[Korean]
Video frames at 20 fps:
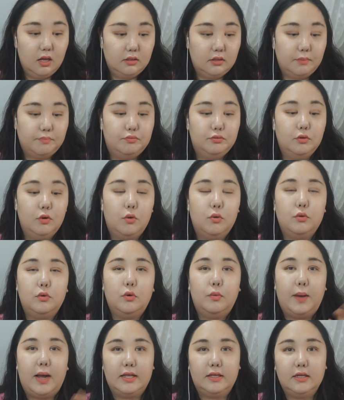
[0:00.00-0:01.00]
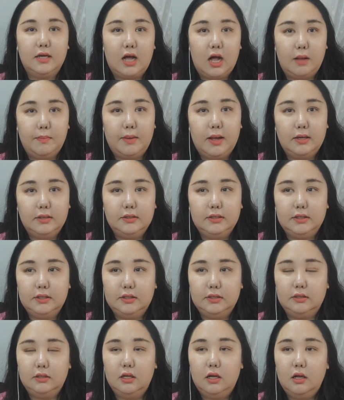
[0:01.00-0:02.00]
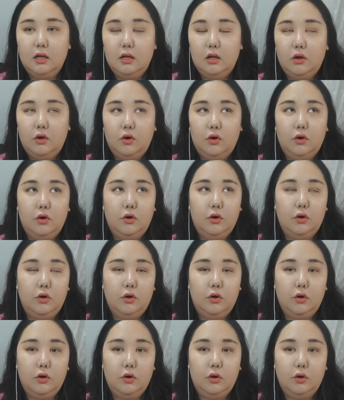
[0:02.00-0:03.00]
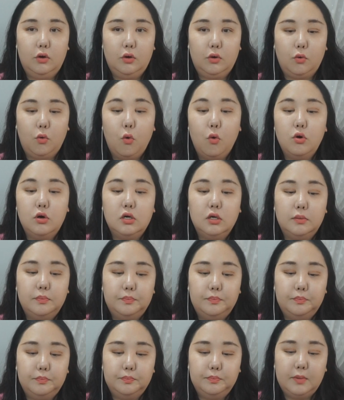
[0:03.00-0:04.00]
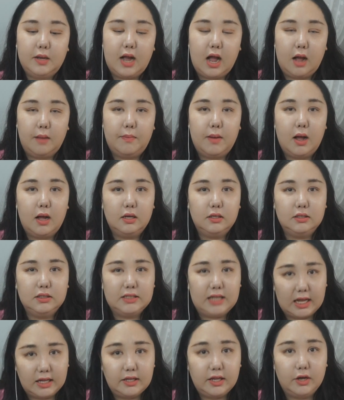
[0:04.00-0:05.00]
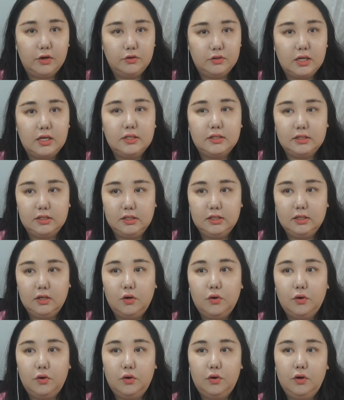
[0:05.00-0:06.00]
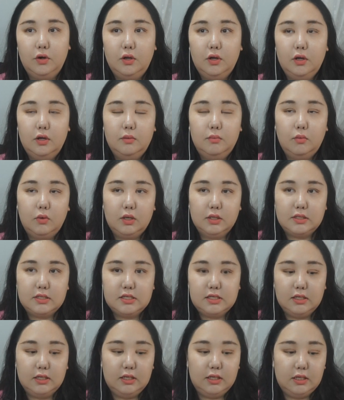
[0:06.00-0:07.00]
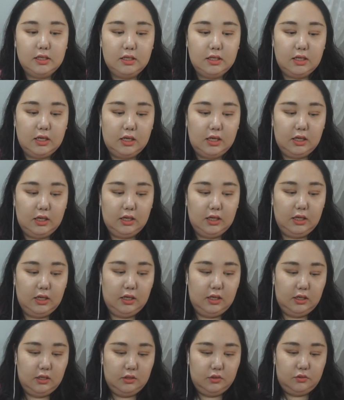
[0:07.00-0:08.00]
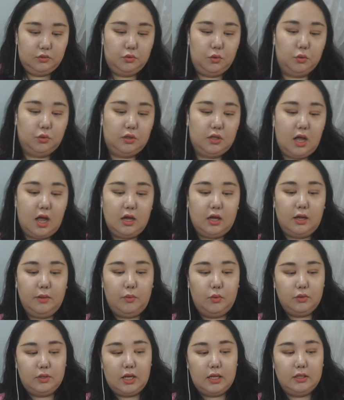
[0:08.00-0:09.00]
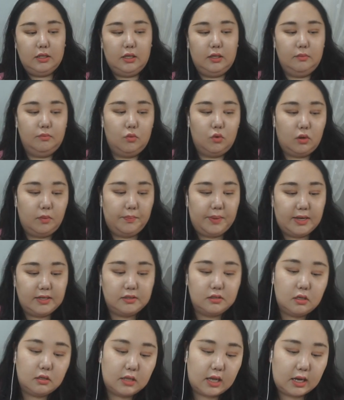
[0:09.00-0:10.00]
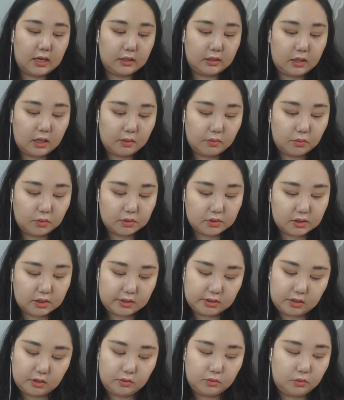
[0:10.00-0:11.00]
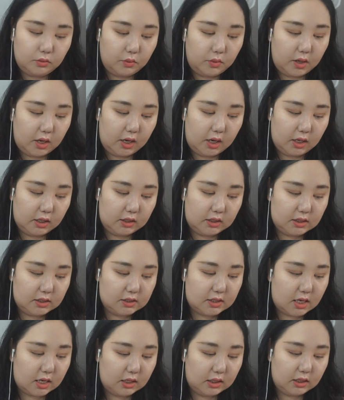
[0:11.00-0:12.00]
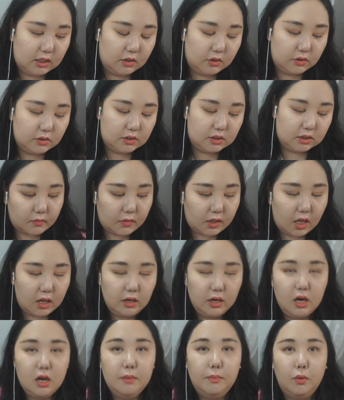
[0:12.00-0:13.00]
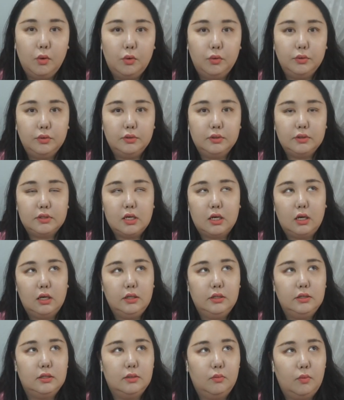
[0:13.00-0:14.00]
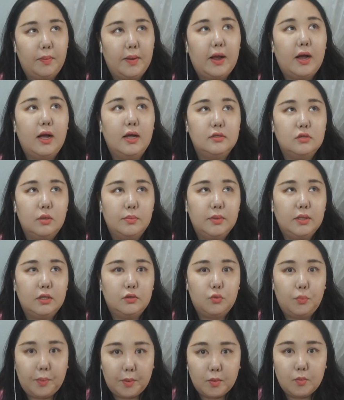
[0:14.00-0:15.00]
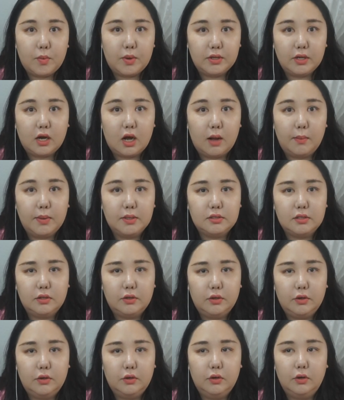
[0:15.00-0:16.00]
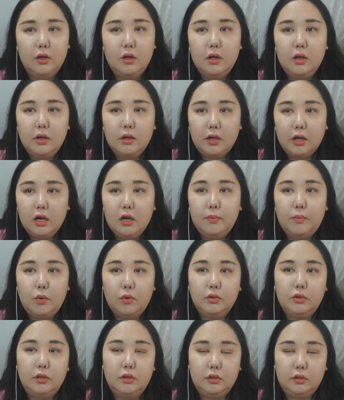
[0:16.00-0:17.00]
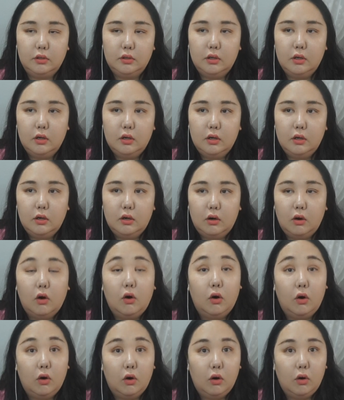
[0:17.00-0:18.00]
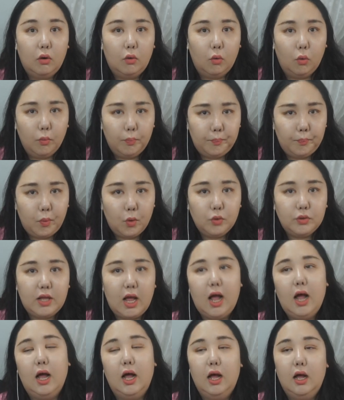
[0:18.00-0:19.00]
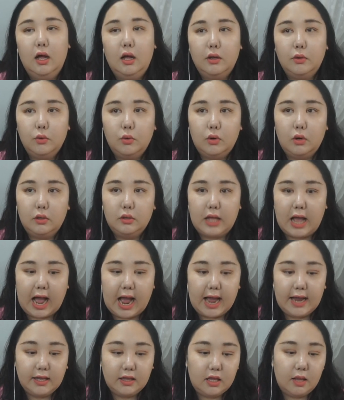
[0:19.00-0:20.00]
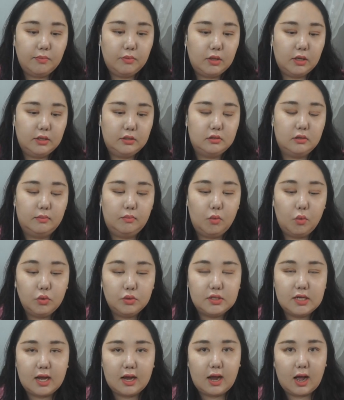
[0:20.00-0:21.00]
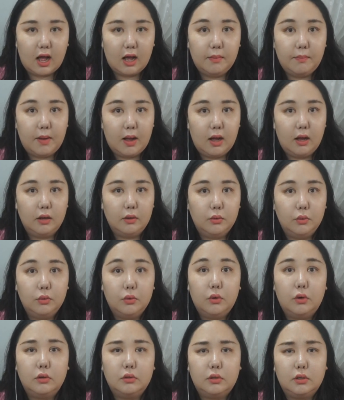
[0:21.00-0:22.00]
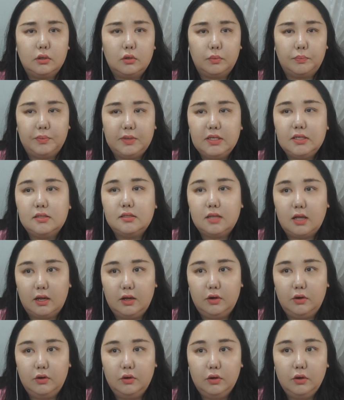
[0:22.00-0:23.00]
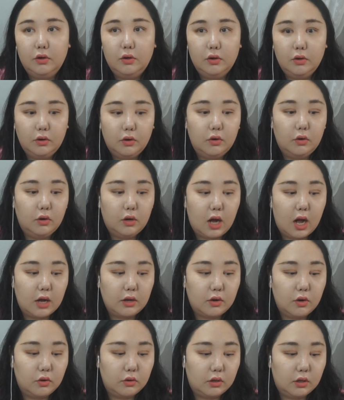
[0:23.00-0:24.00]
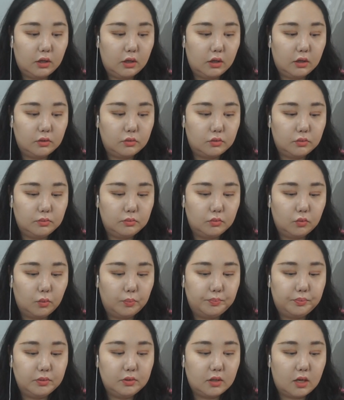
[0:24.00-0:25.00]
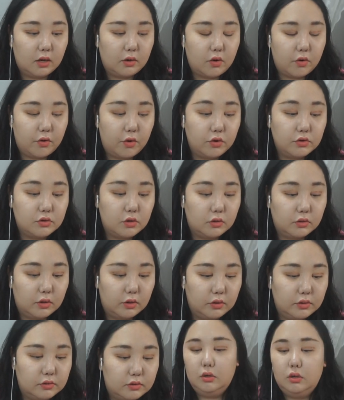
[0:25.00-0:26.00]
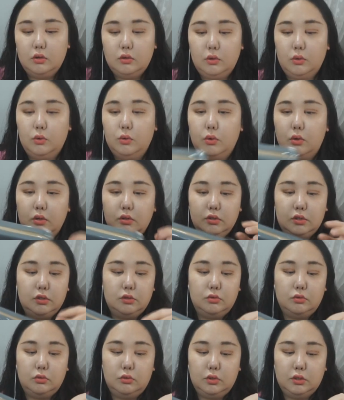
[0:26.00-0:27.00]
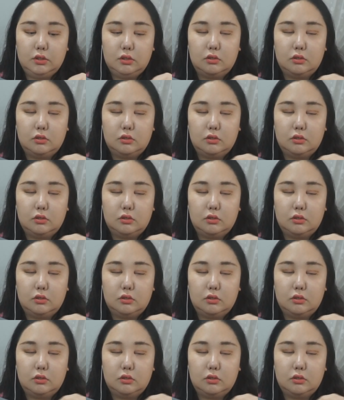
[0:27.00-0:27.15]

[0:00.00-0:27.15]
근데 브록으로 받은 가방은 어 고급 가방은 아니에요 사실 어 뭔가 질이 좋다기보다는 뭔가 패션 아이템으로 쓸 정도의 디자인인 거지 일본 제가 이제 뭐 백화점이나 쇼핑몰 많이 가봤잖아요 일본은 어 옷보다 이런 아이템들 있죠 모자, 가방 이런 것들이 더 비싸요 어, 가격이 좀 높은 가격이 형성되어 있어요 그래서 이런 식으로